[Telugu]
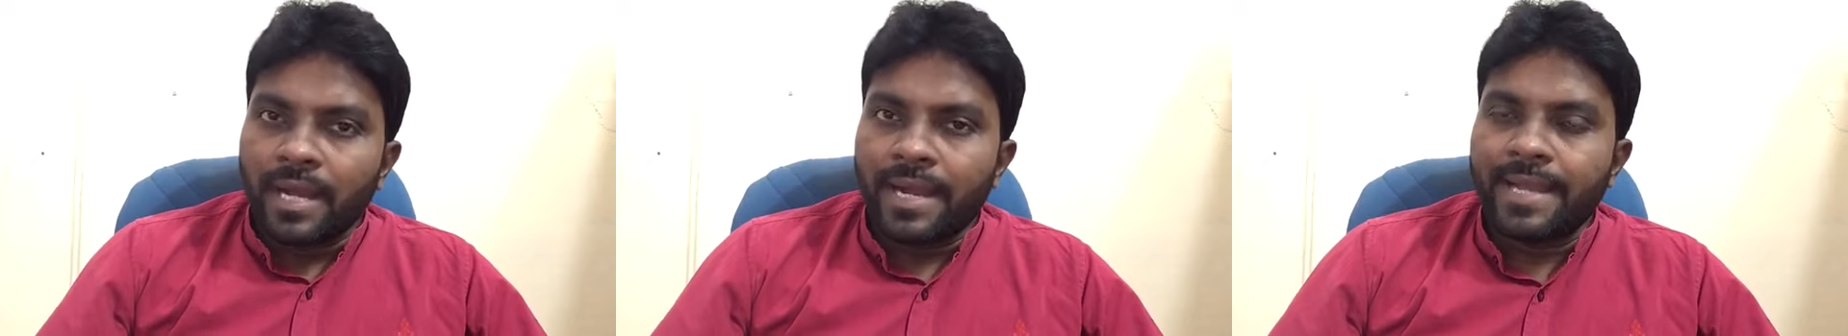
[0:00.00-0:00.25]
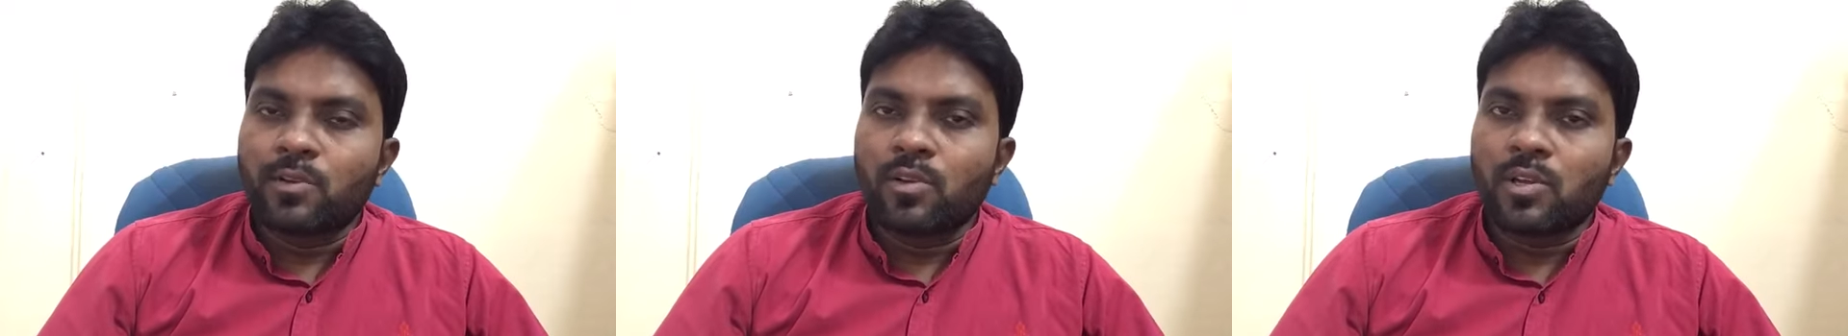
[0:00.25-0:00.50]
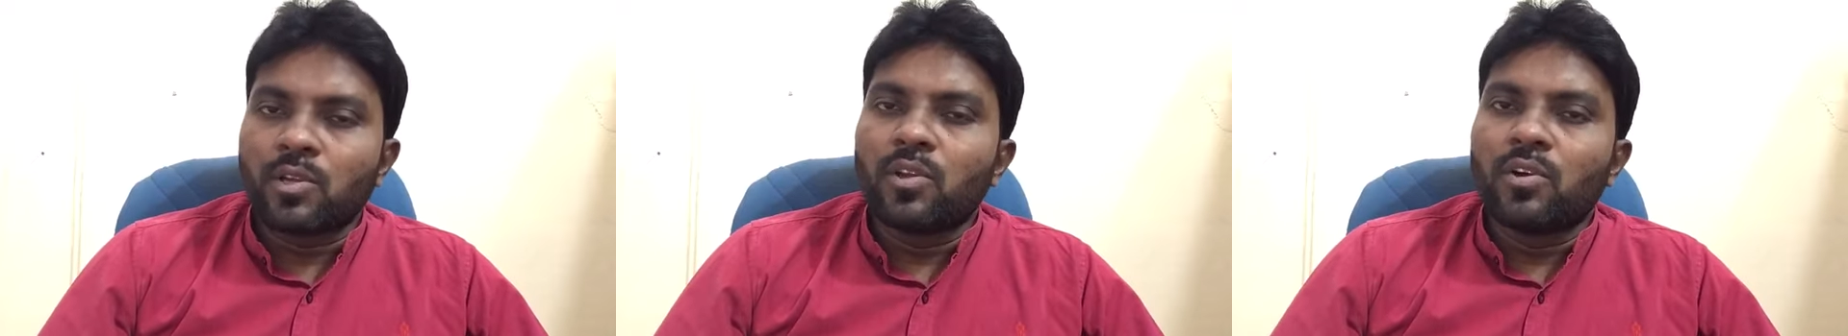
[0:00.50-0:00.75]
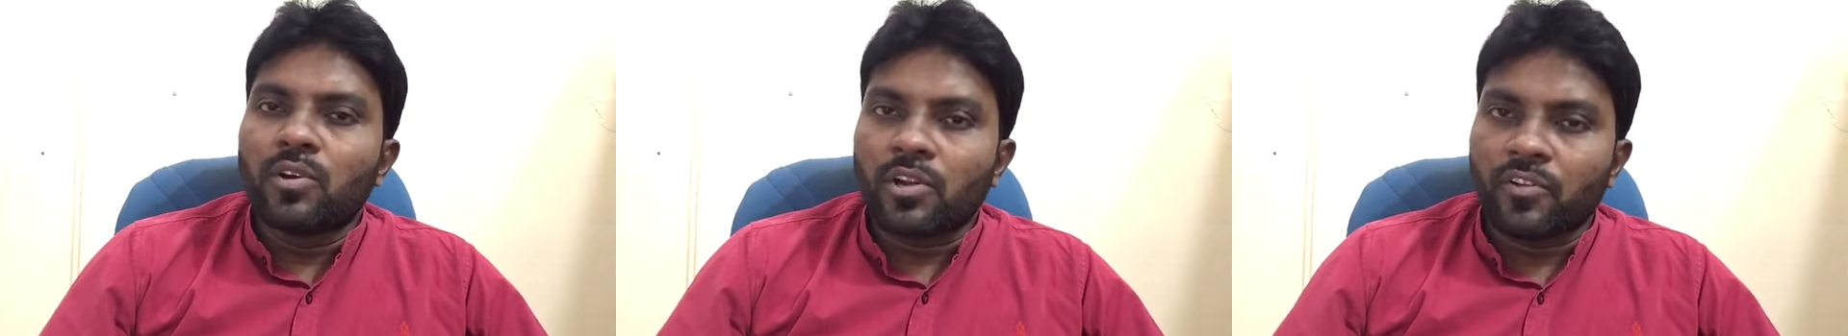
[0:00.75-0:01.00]

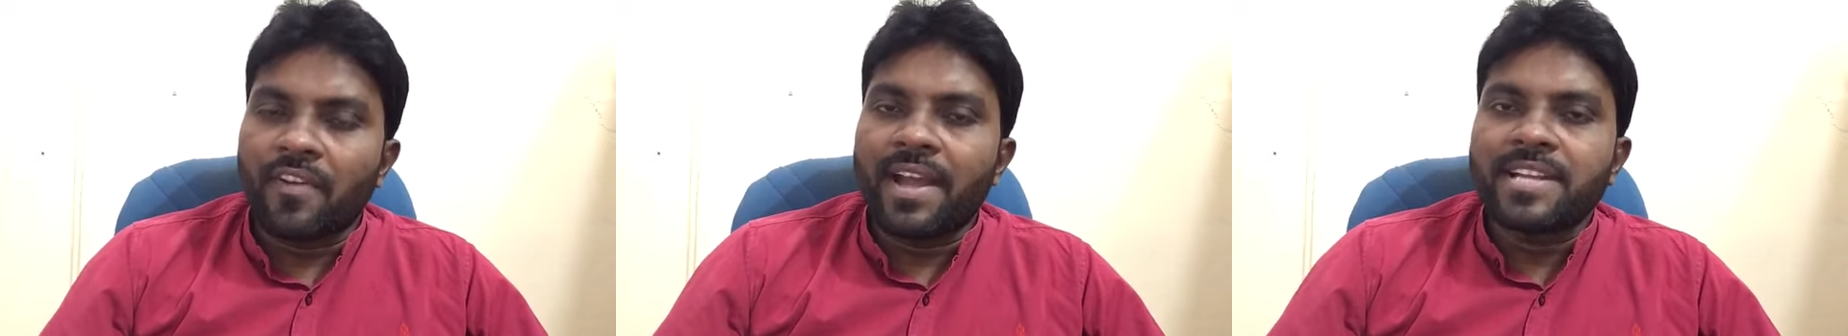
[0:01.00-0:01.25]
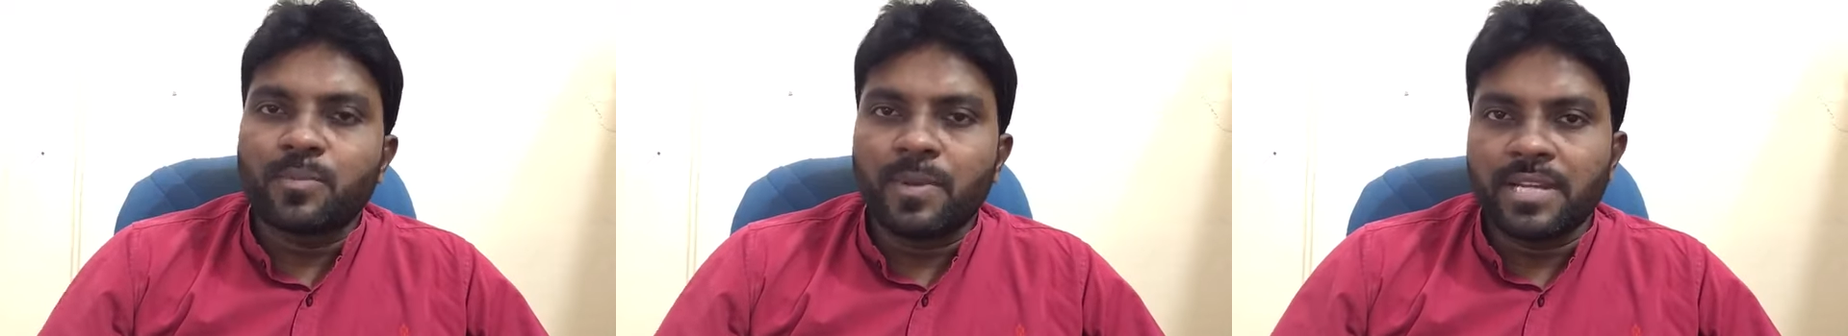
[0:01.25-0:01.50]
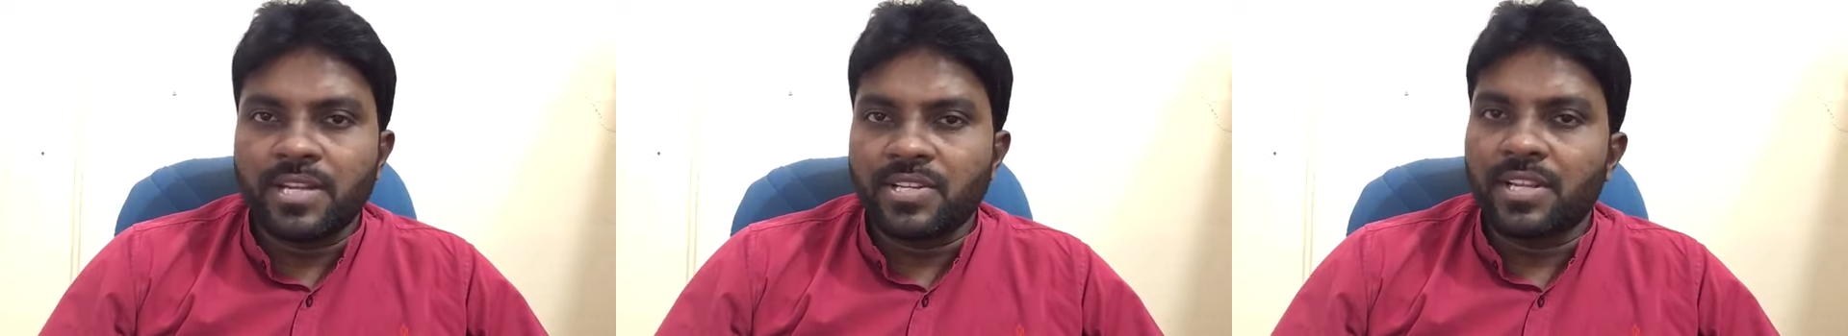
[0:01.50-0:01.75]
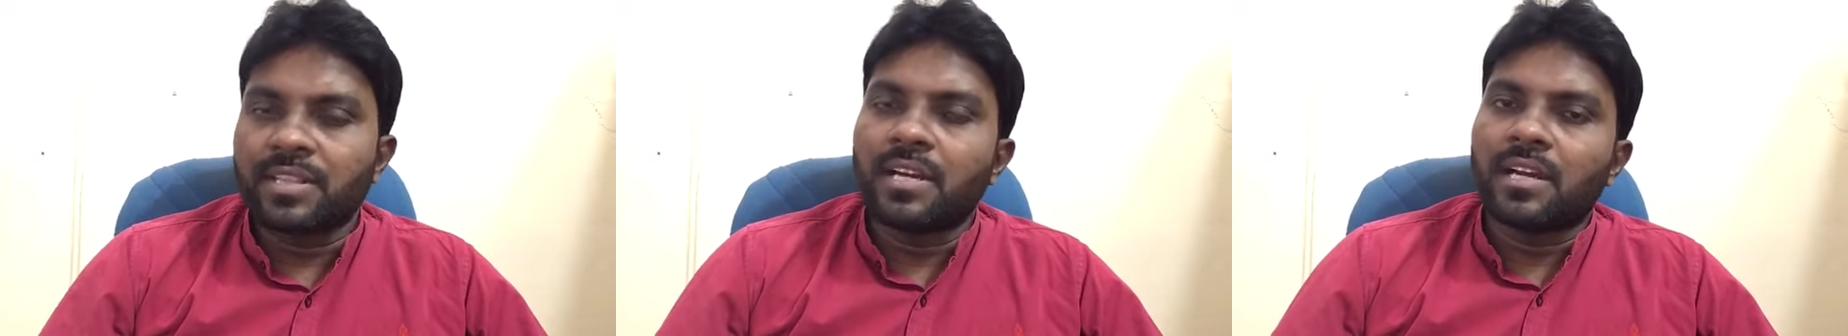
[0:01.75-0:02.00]
హైకోర్టులో క్వాష్
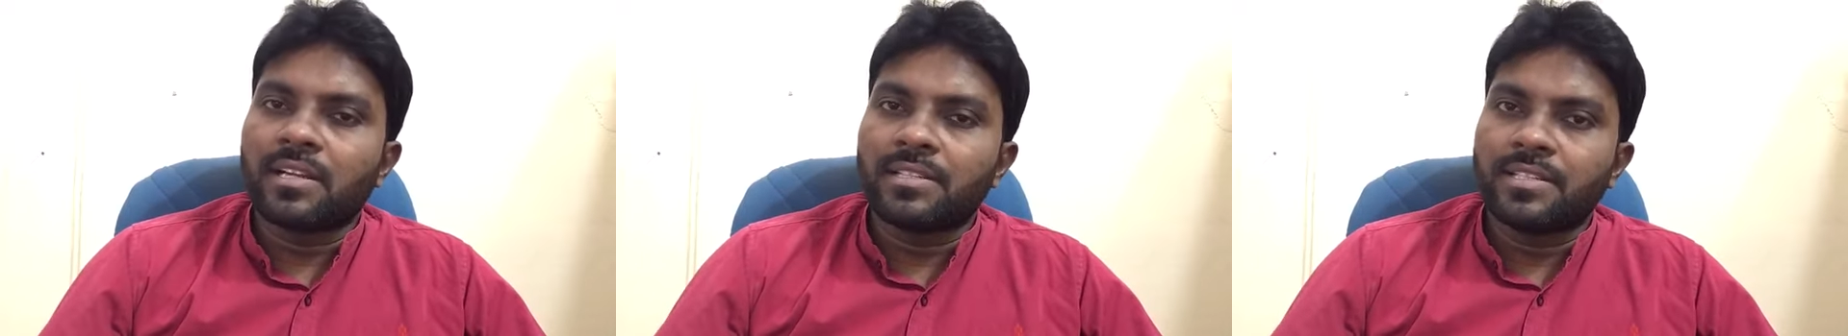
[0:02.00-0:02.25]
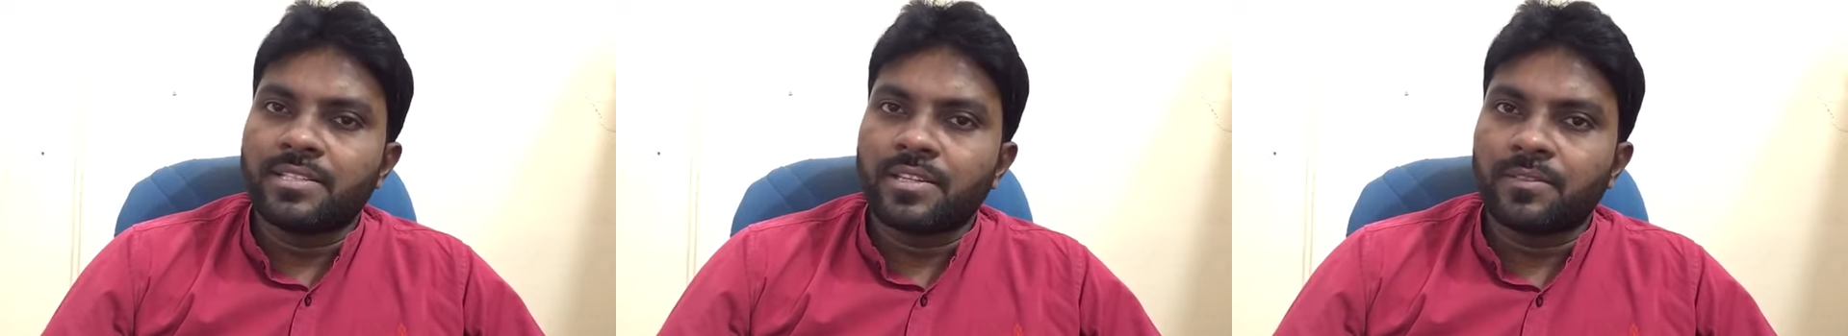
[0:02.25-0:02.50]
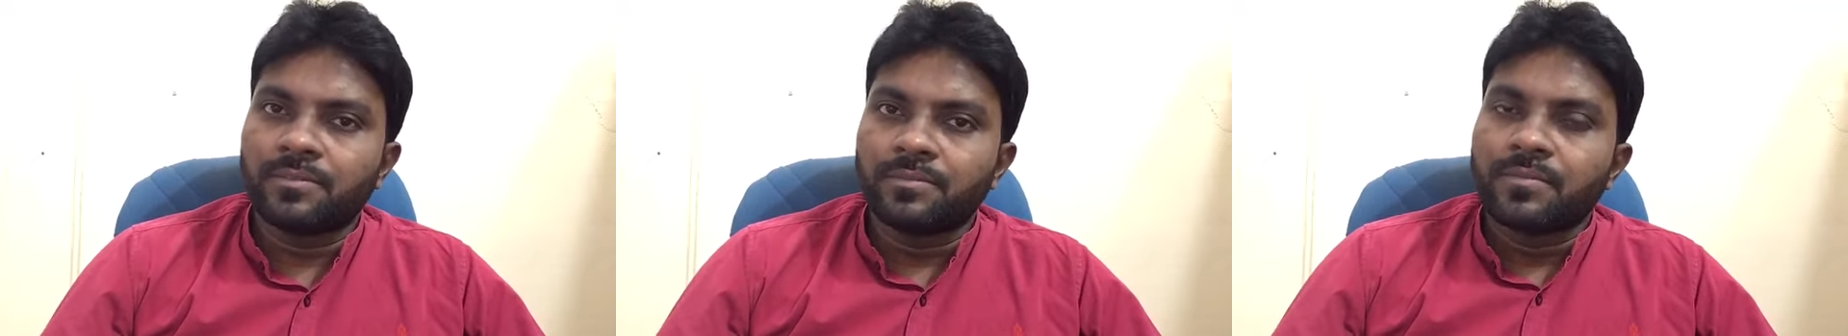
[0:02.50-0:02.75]
పిటిషన్ దాఖలు చేశారు